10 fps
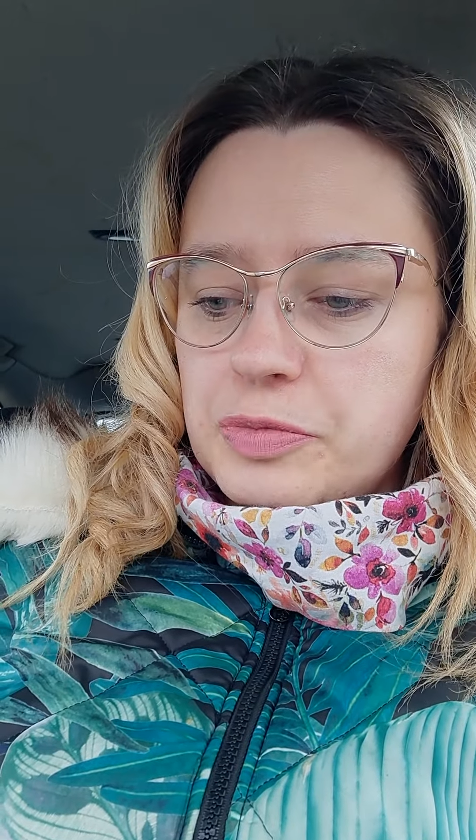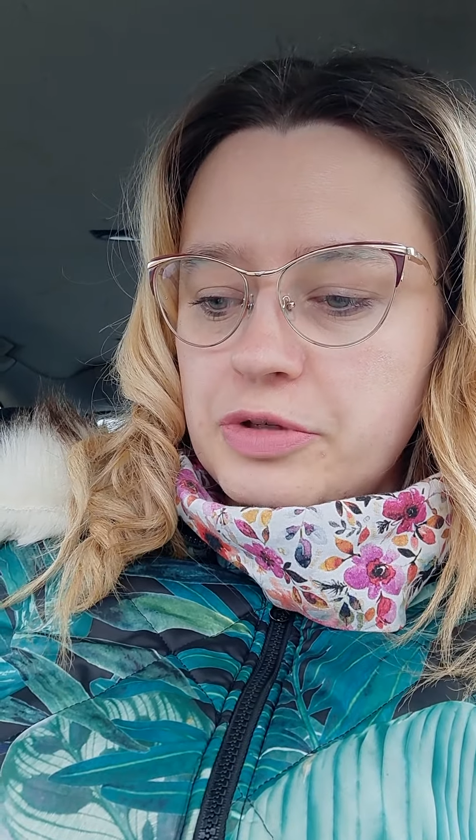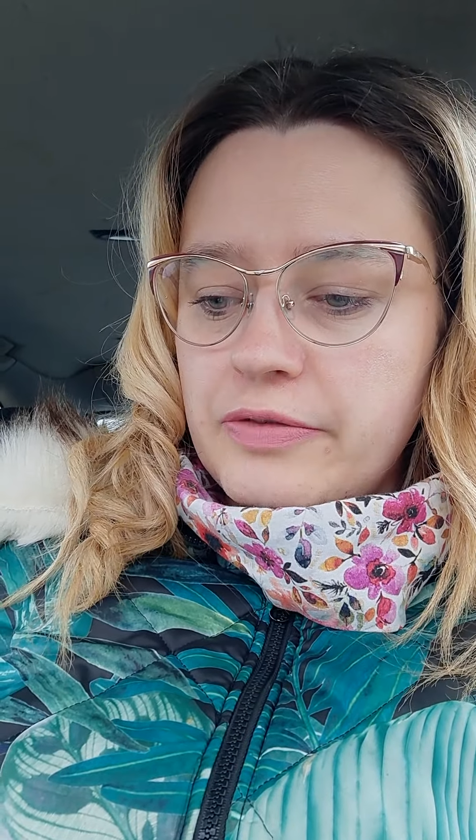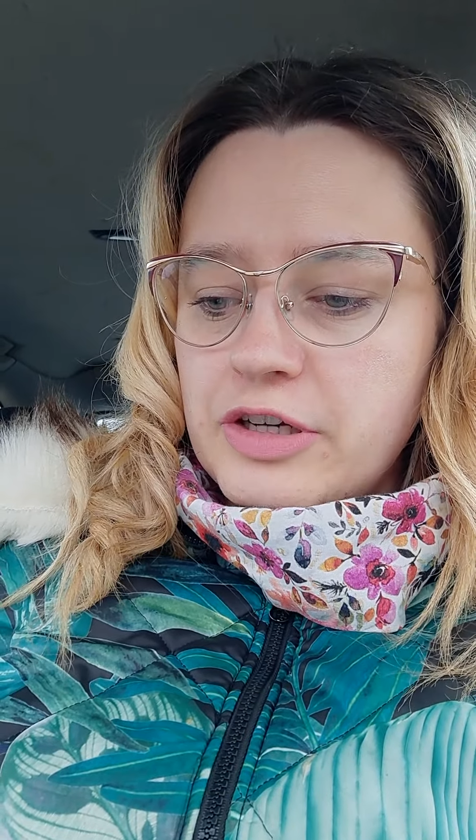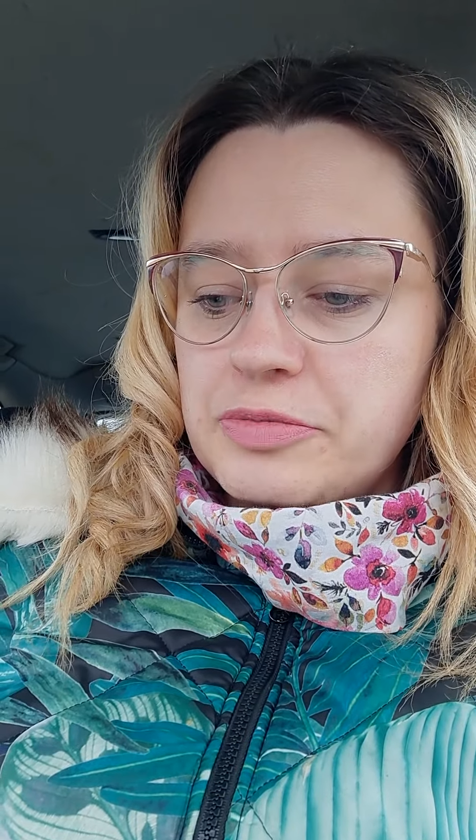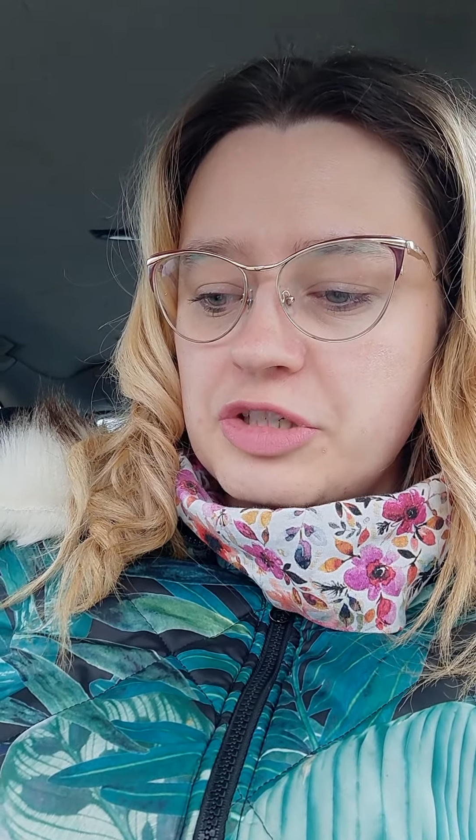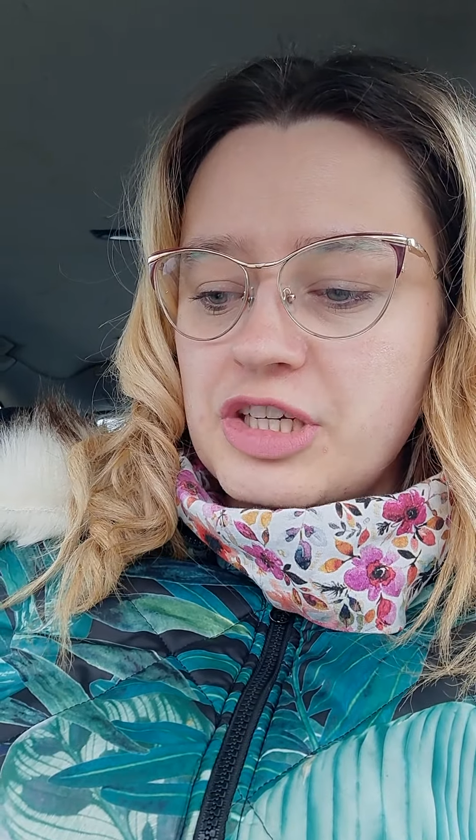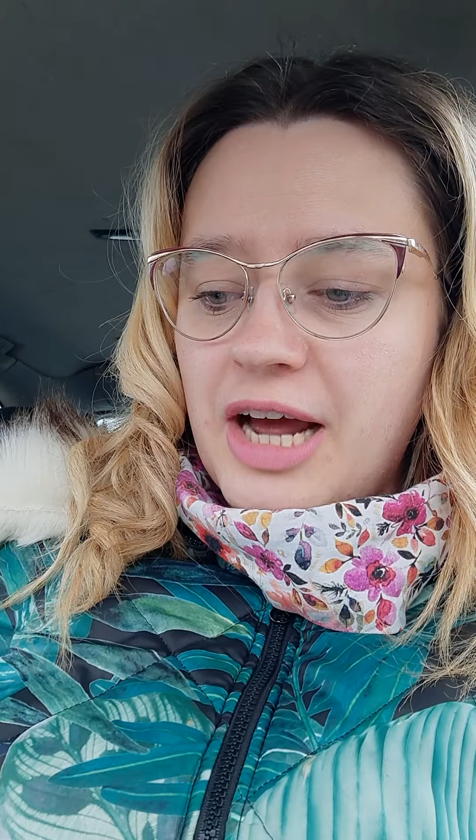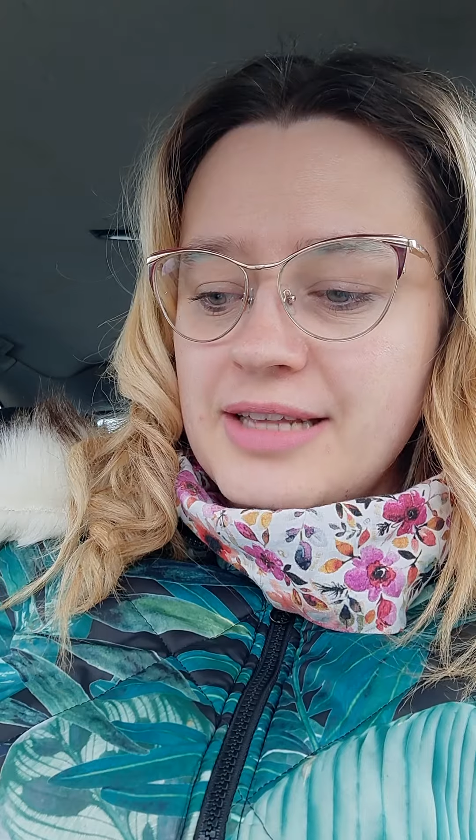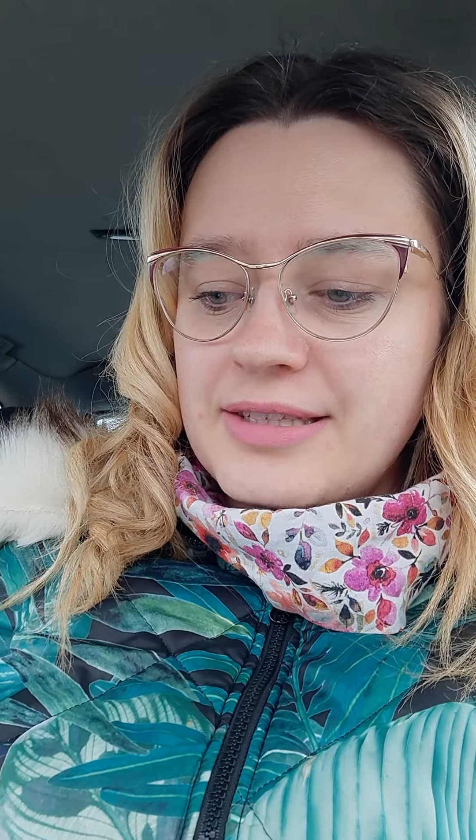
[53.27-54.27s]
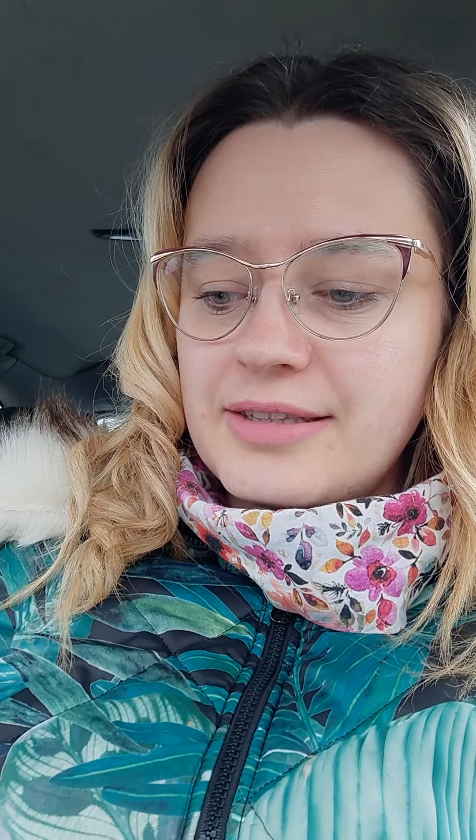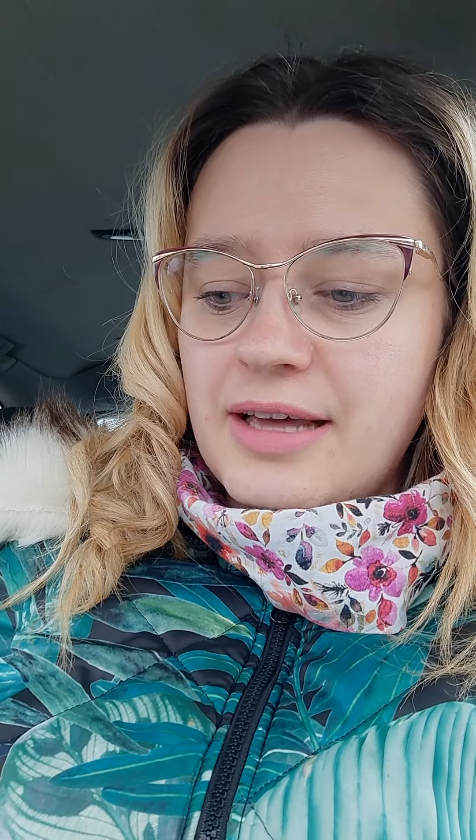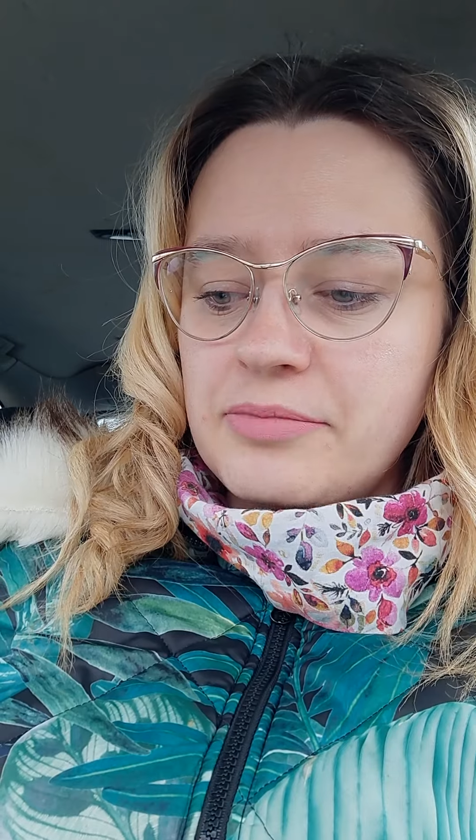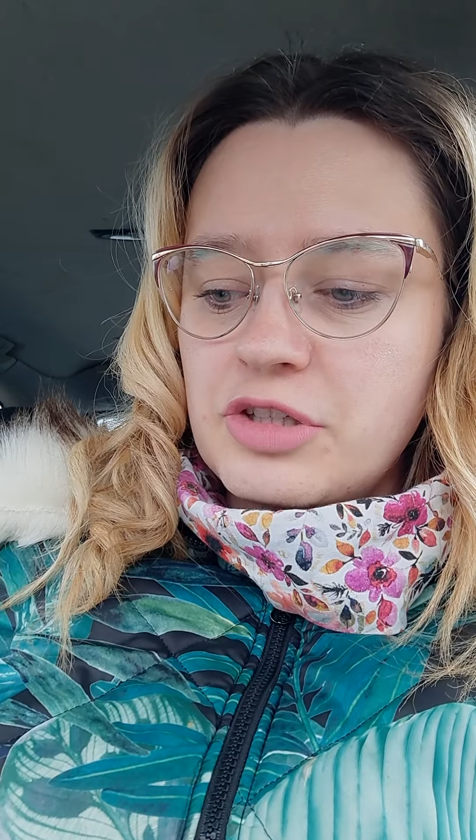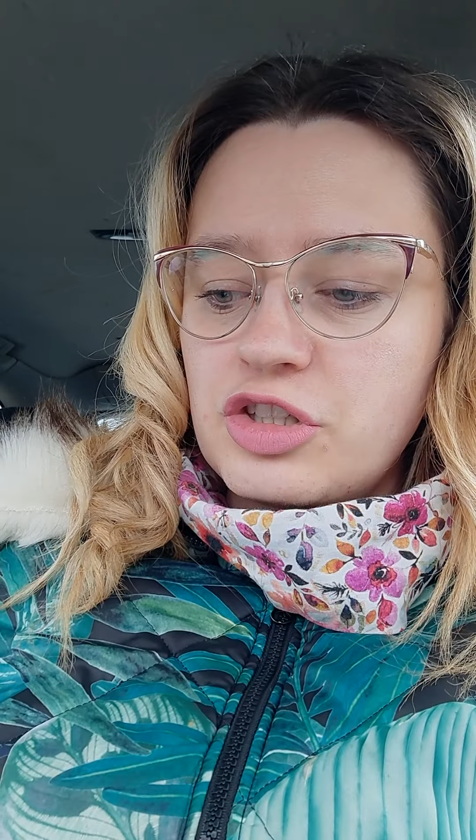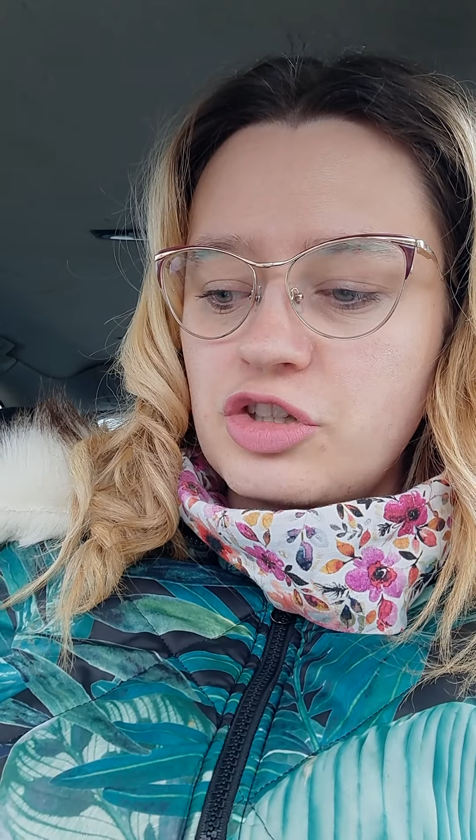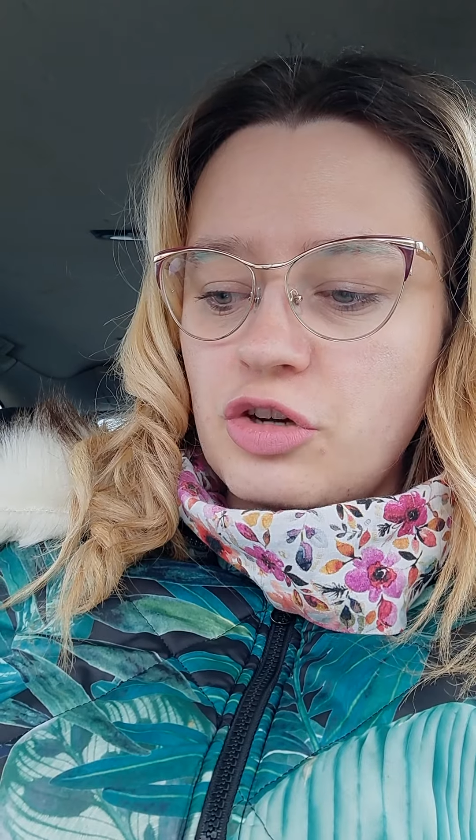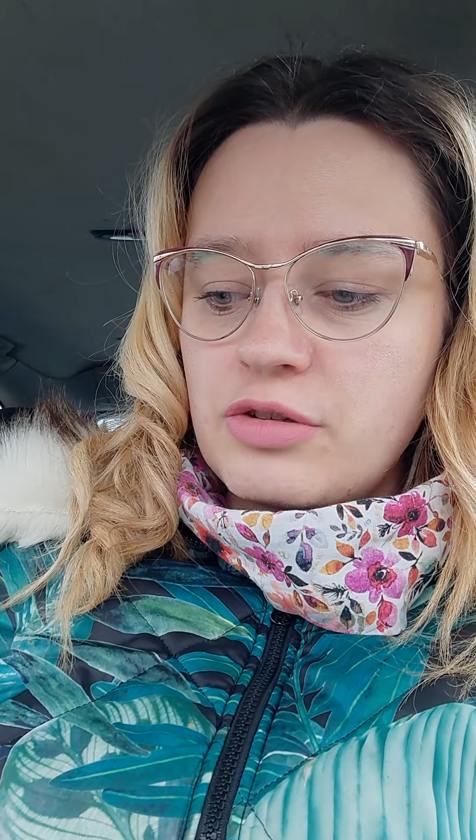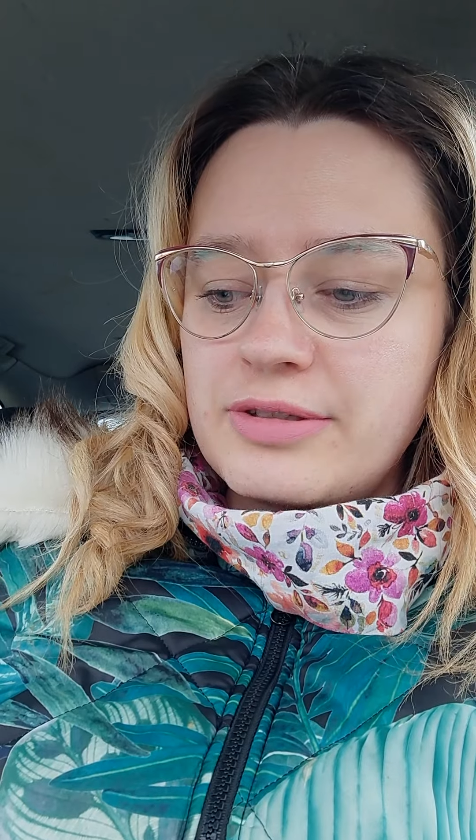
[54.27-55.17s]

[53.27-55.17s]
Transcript: ponieważ mieszkańcy tamtych stron